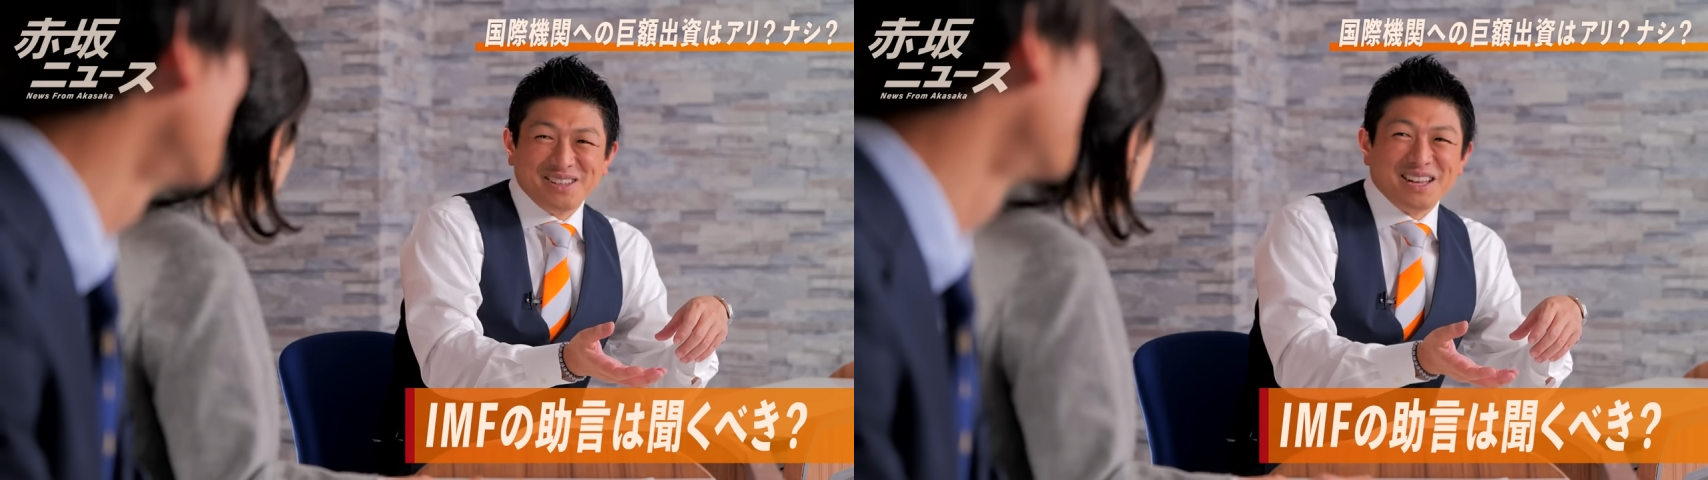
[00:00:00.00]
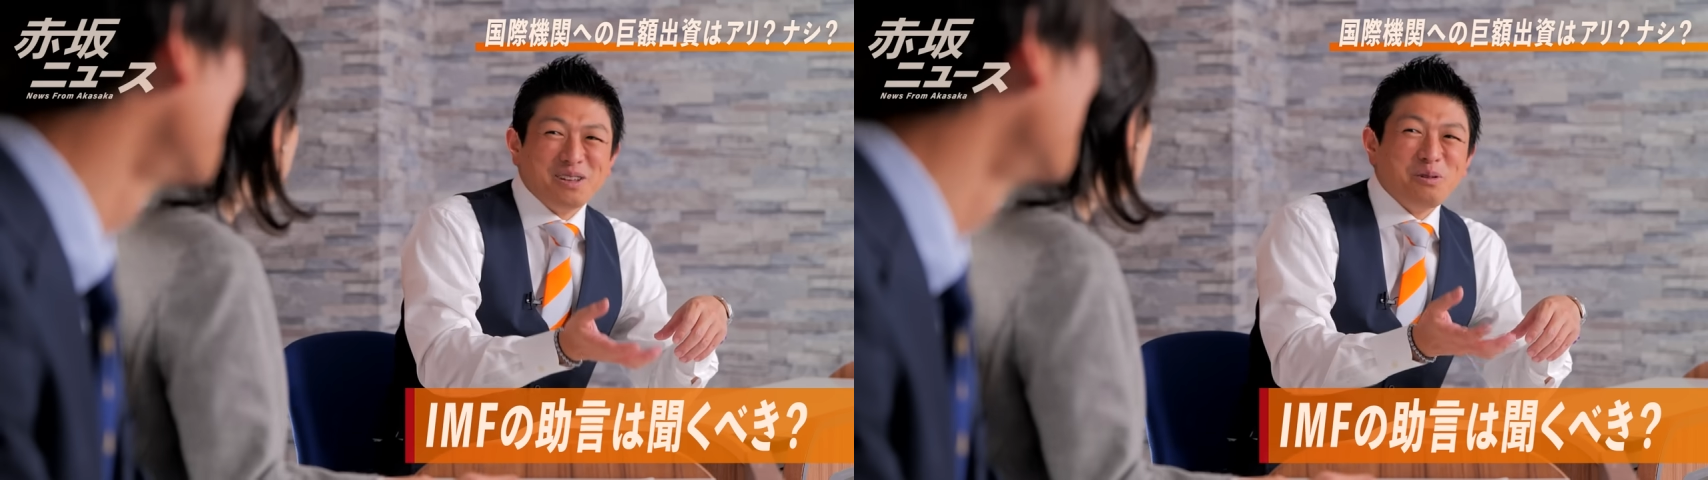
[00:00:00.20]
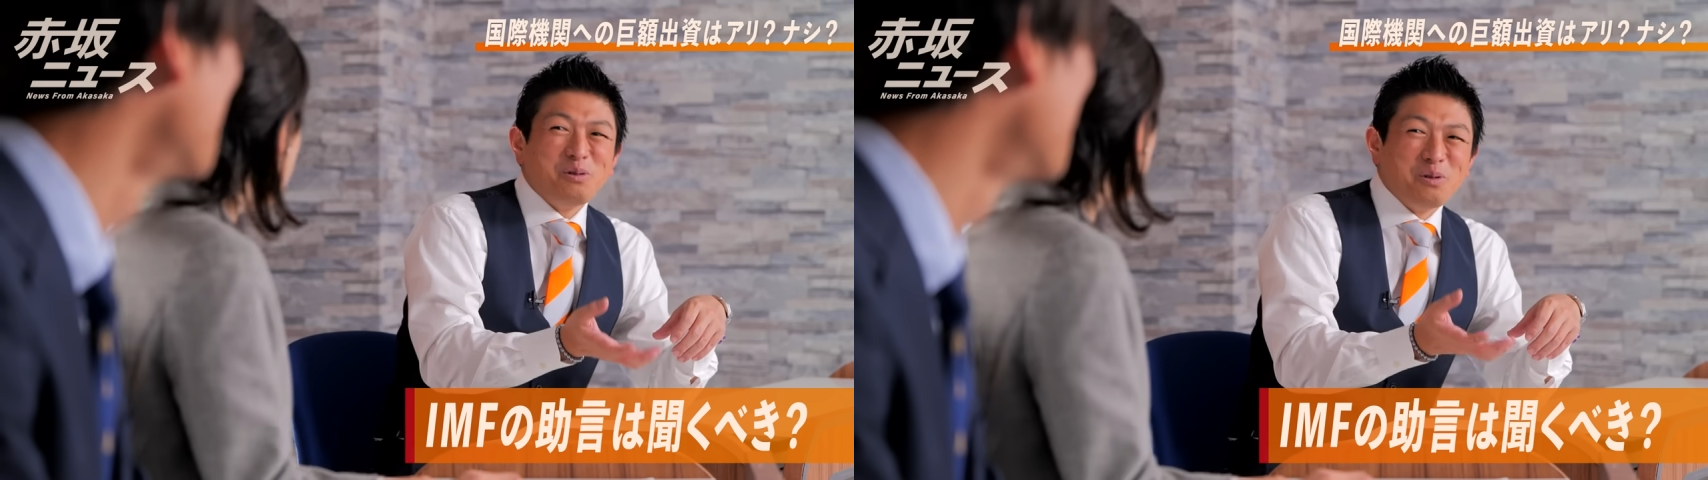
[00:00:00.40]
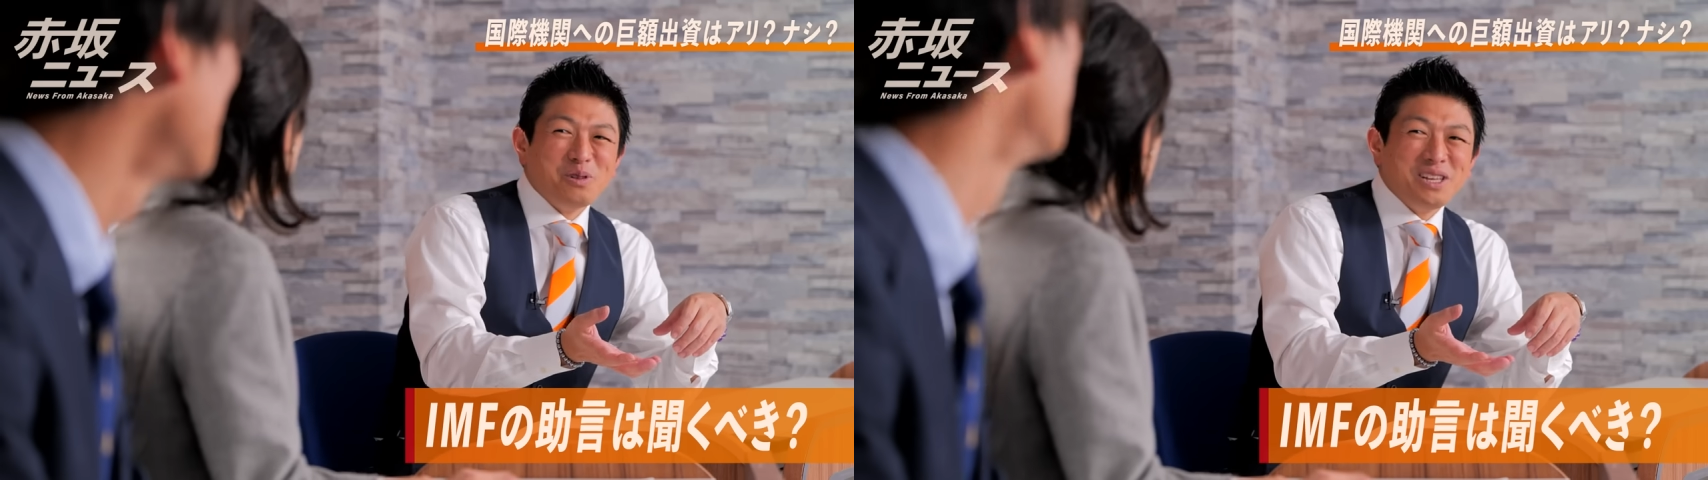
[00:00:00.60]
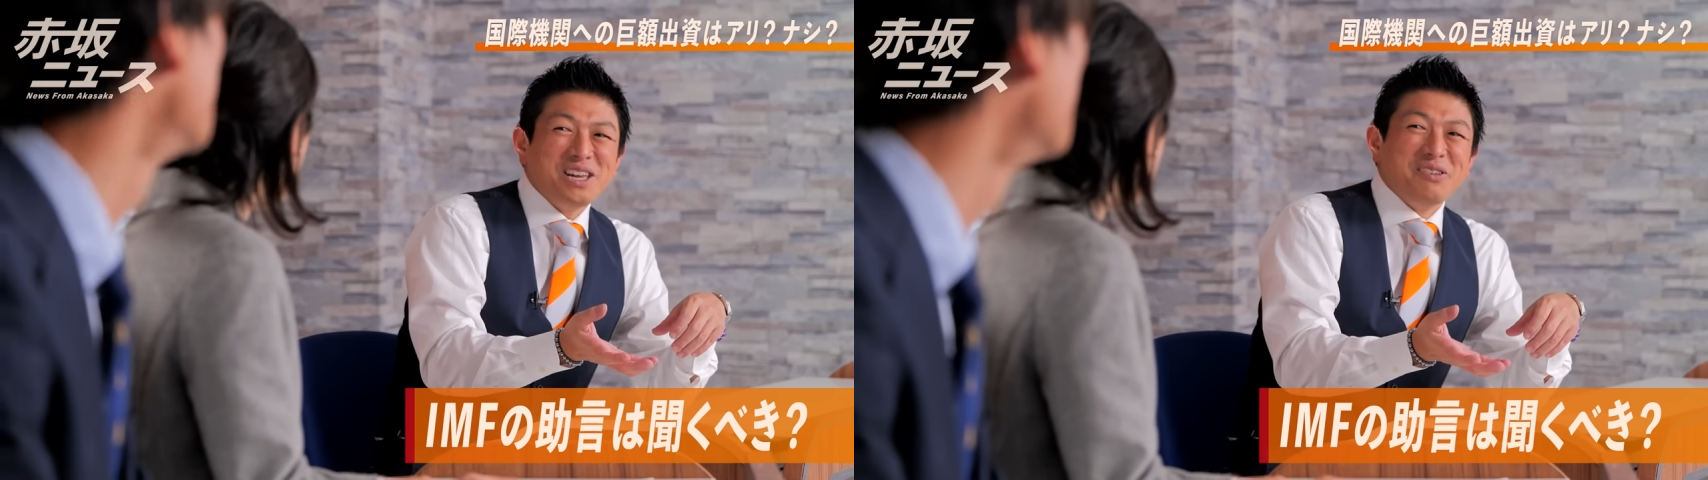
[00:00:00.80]
だ日本の
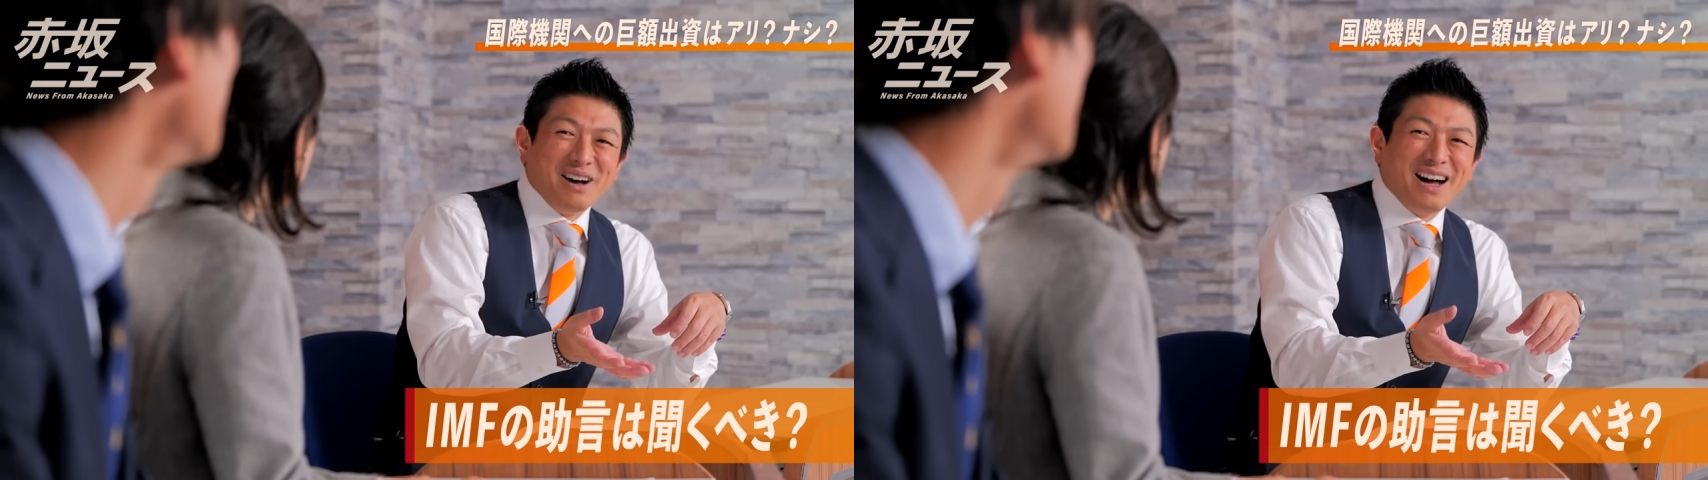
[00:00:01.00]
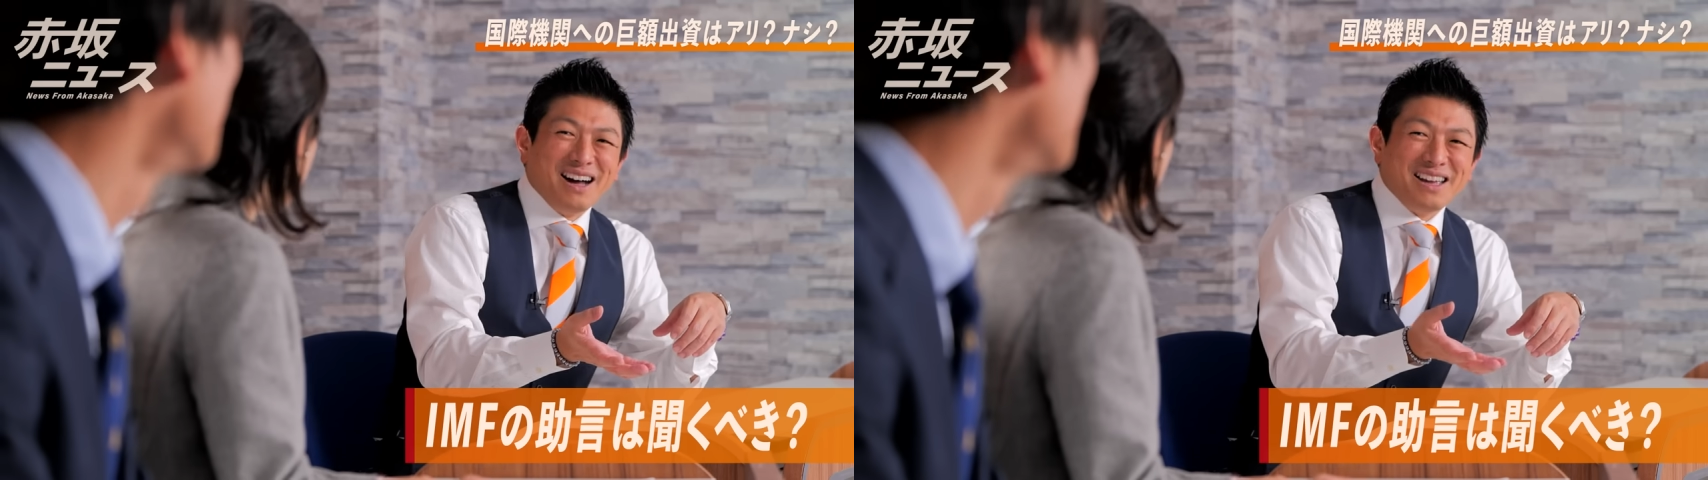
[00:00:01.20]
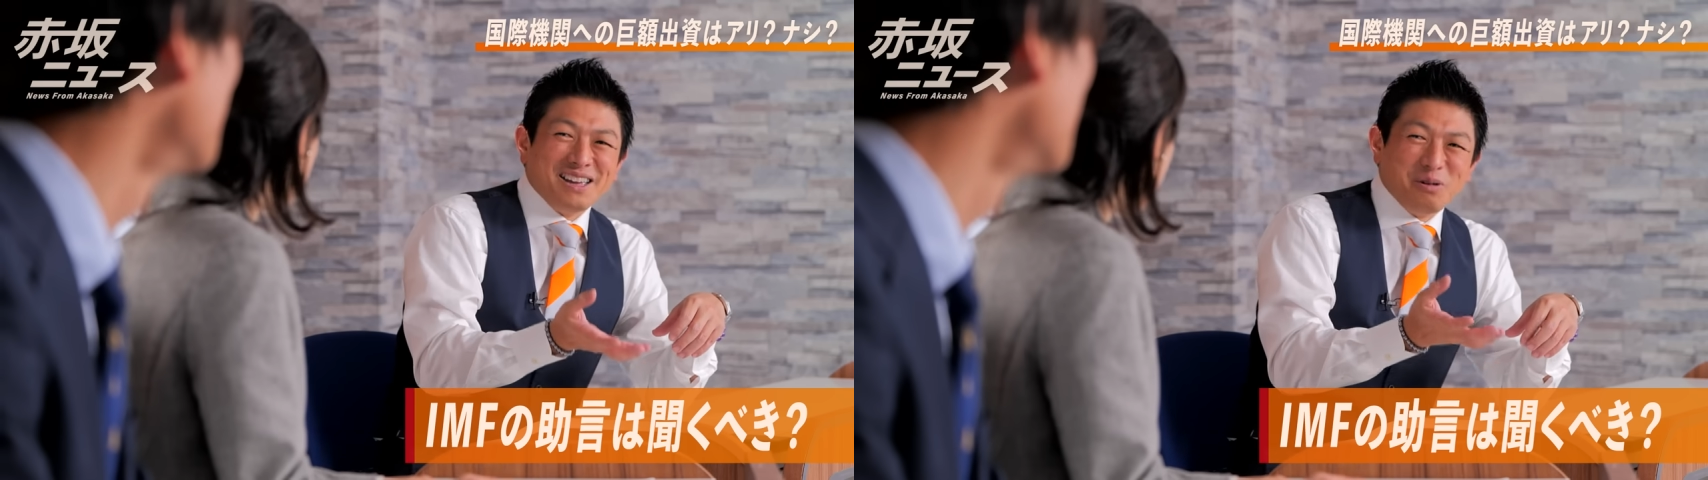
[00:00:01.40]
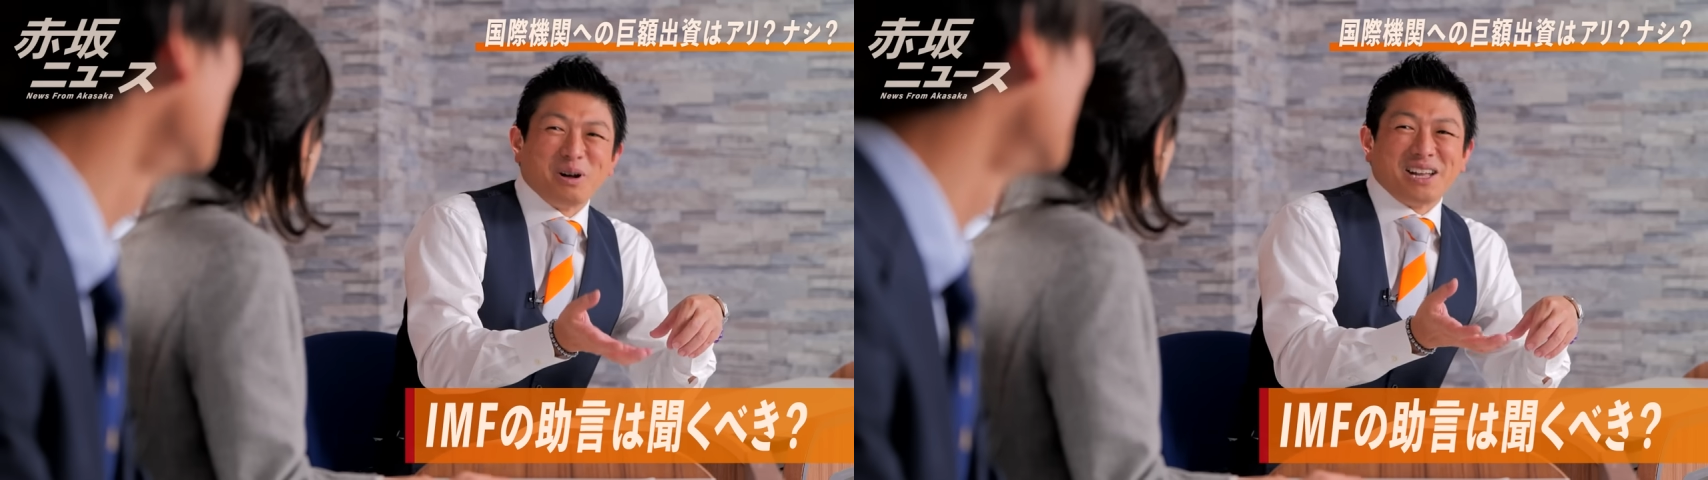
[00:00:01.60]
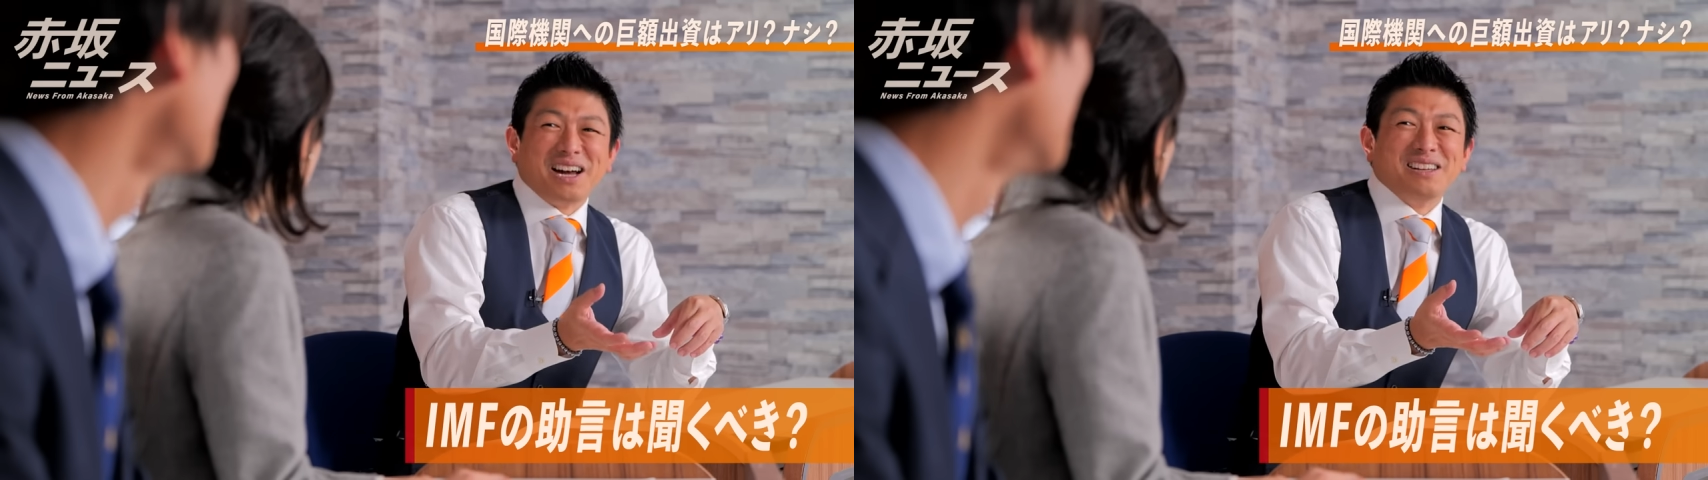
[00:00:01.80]
ODA は評
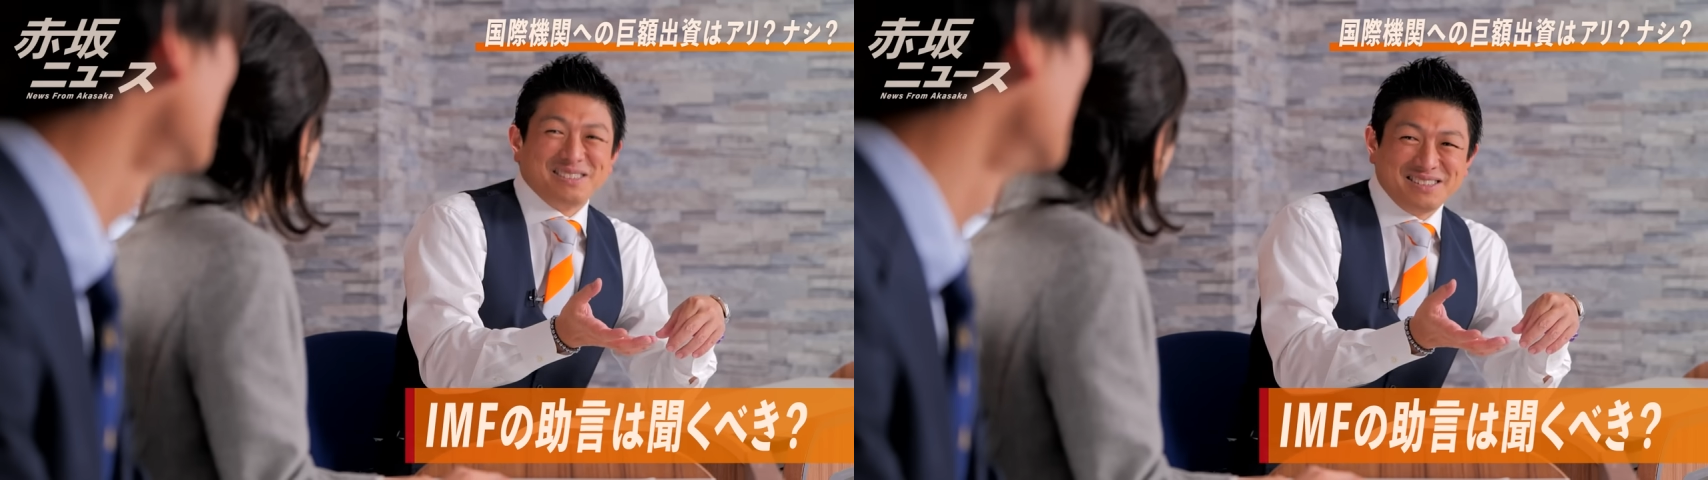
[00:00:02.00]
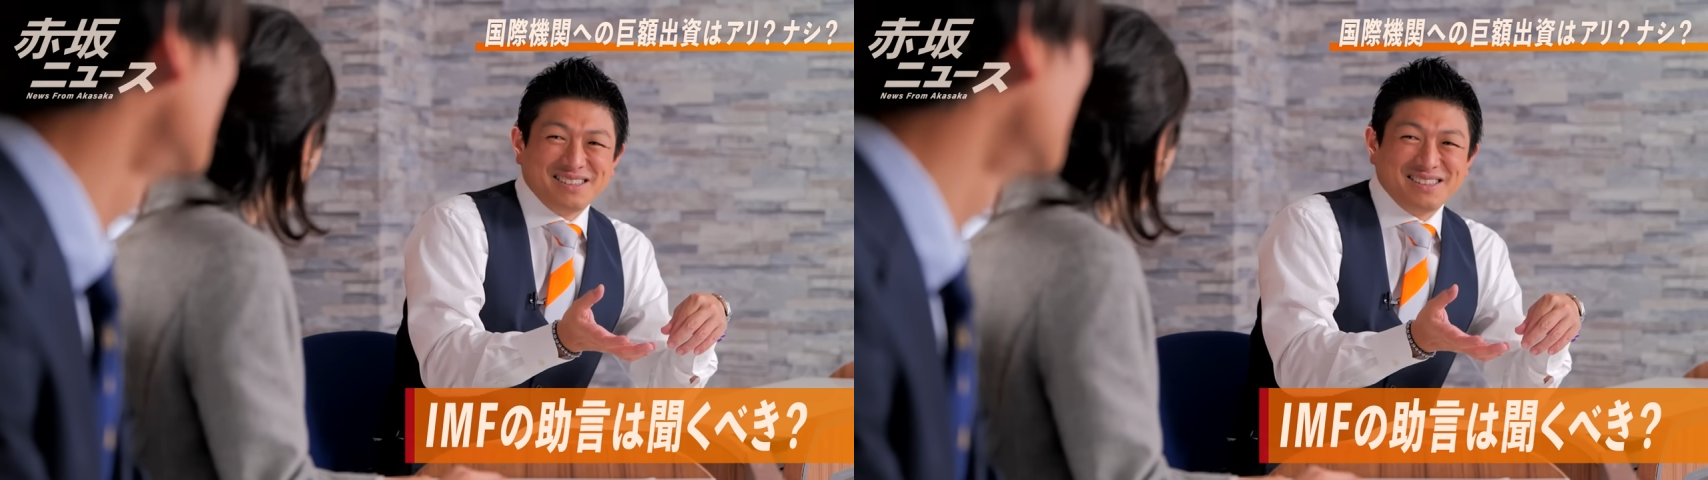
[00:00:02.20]
価高いんです、